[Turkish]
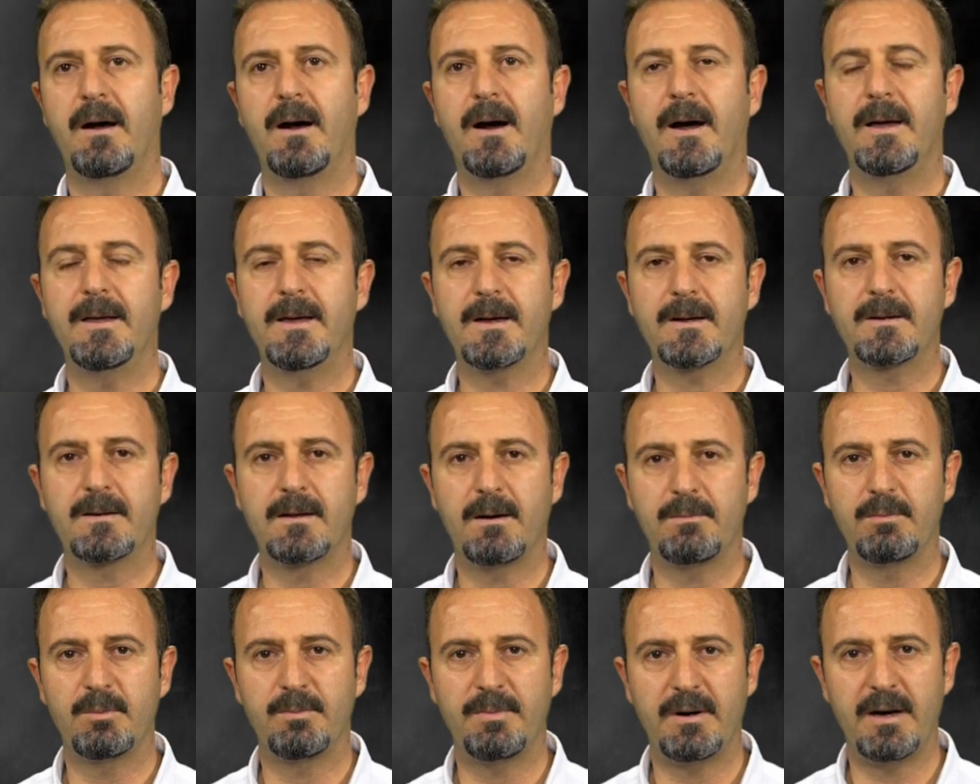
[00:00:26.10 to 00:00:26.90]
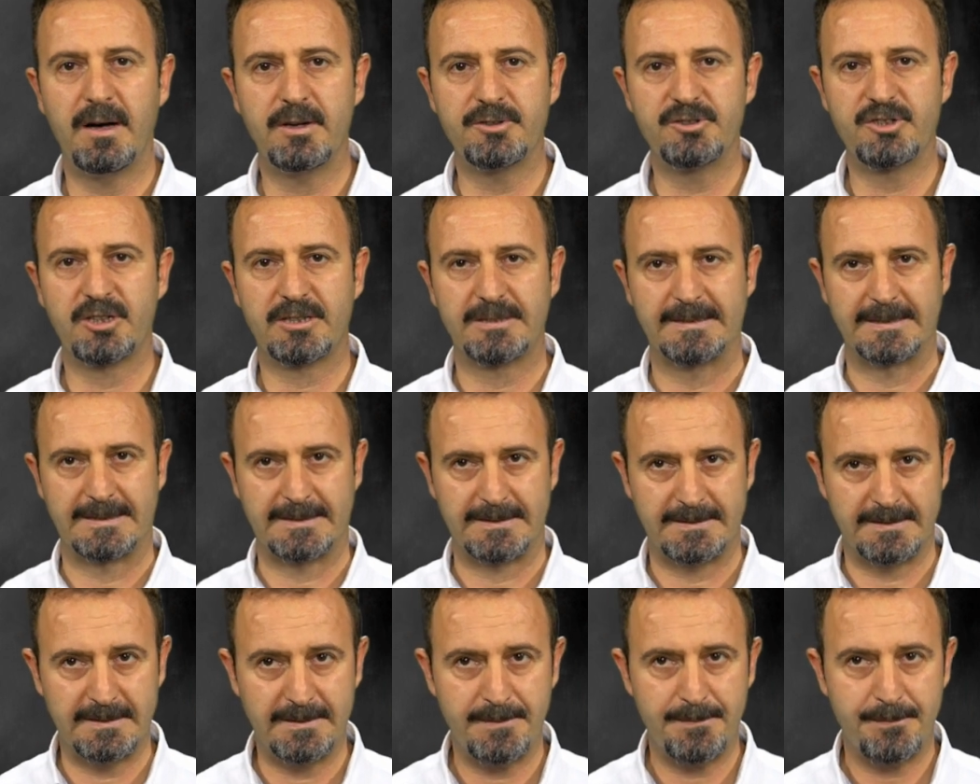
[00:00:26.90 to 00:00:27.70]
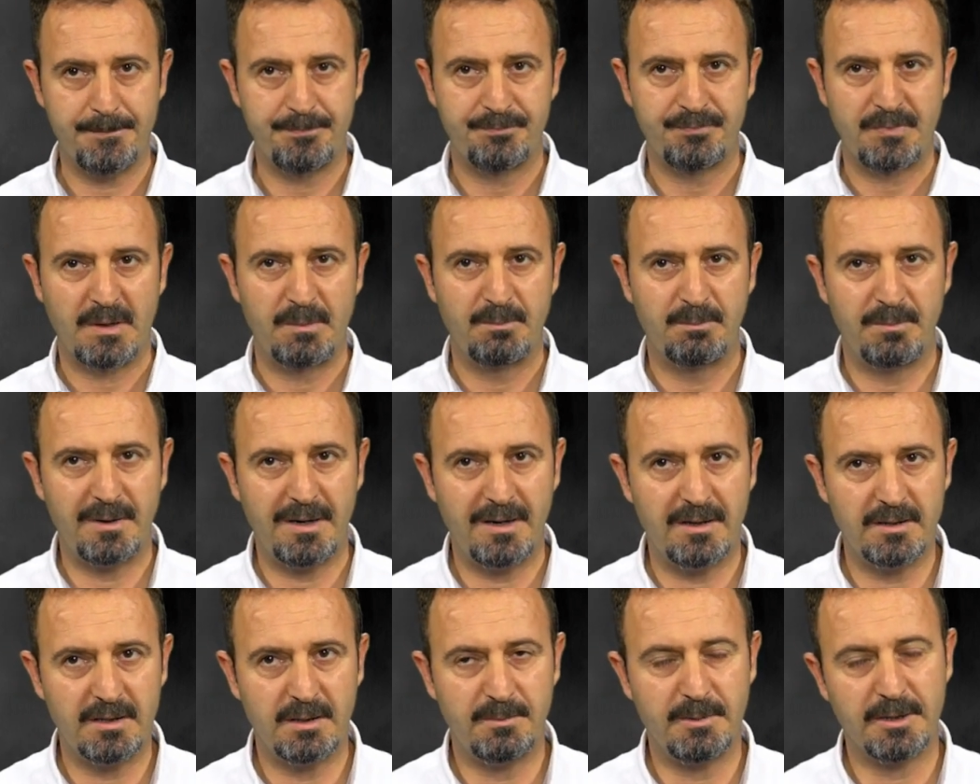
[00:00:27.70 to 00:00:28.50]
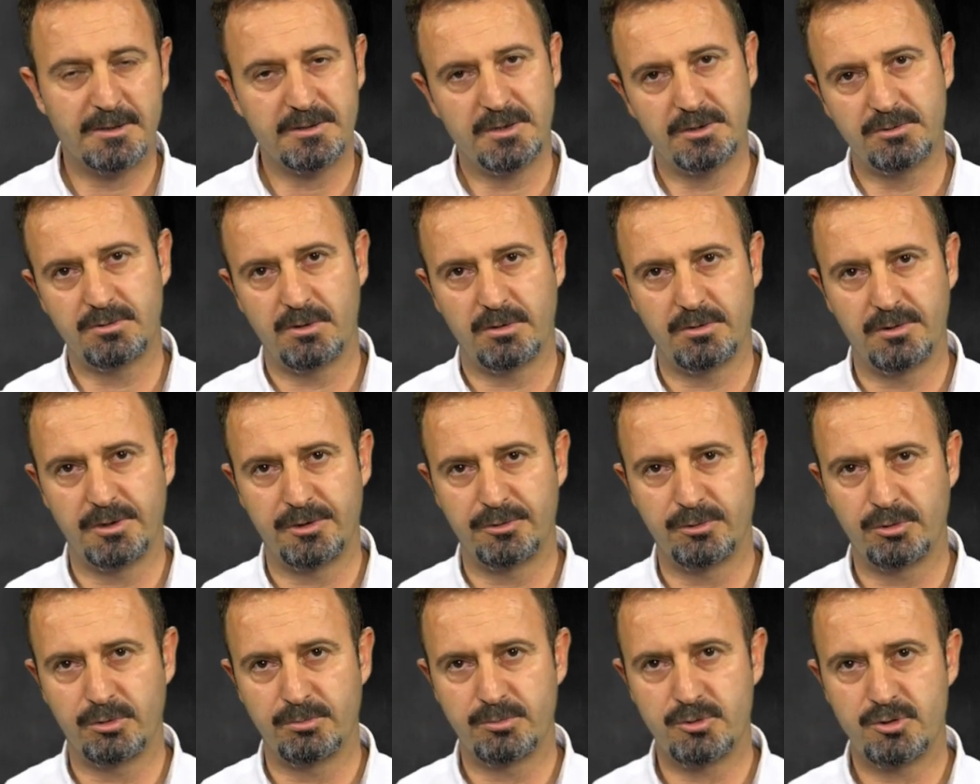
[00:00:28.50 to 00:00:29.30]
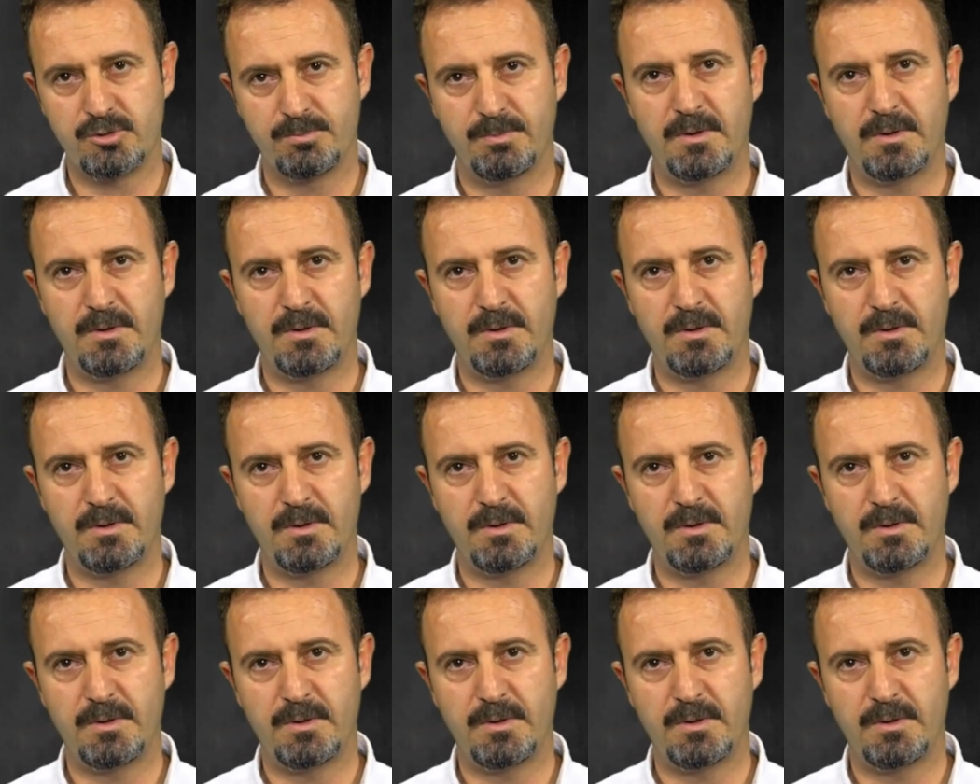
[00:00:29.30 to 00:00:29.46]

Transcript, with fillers: ayakkabı bağcıklarını bağlamakta zorlanıyormuş.